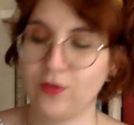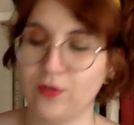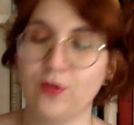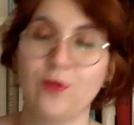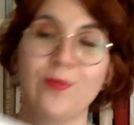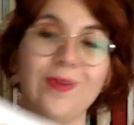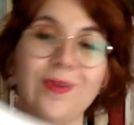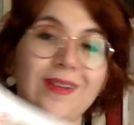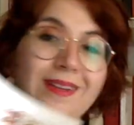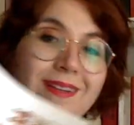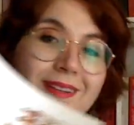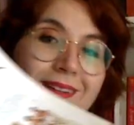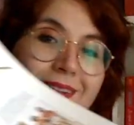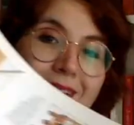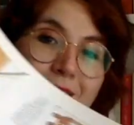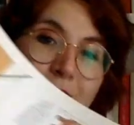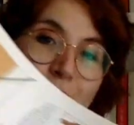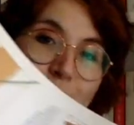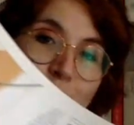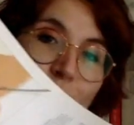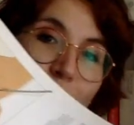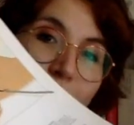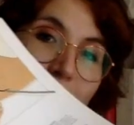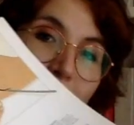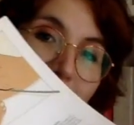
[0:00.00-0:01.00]
come la
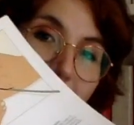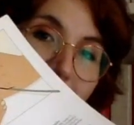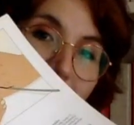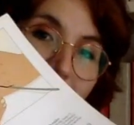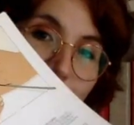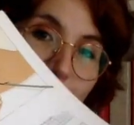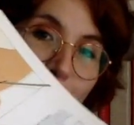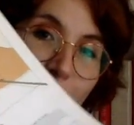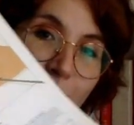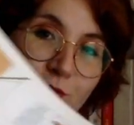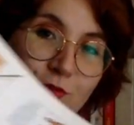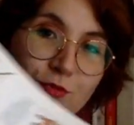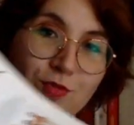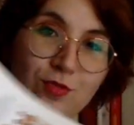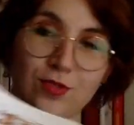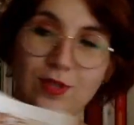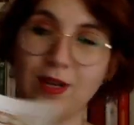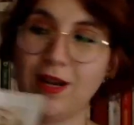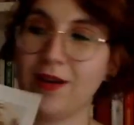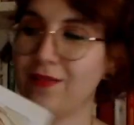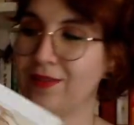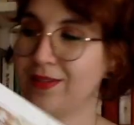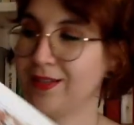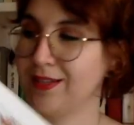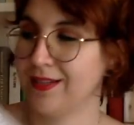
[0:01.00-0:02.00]
scuola, come
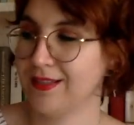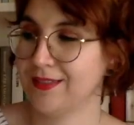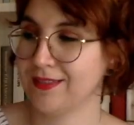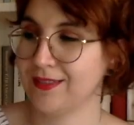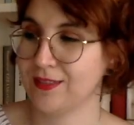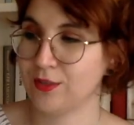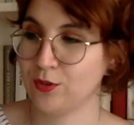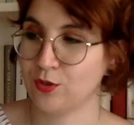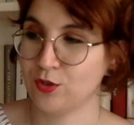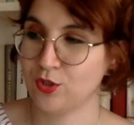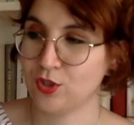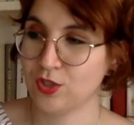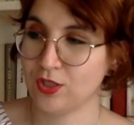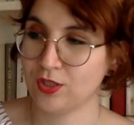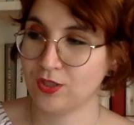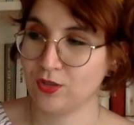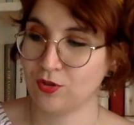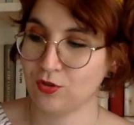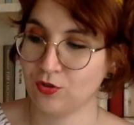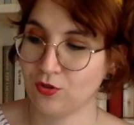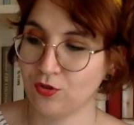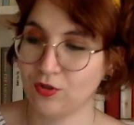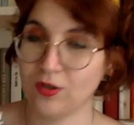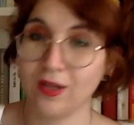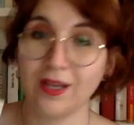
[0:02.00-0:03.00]
funzionava nell'antico
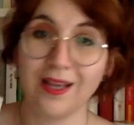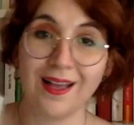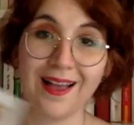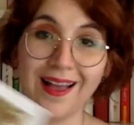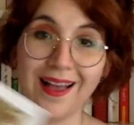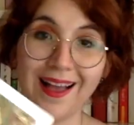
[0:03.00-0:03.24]
Egitto,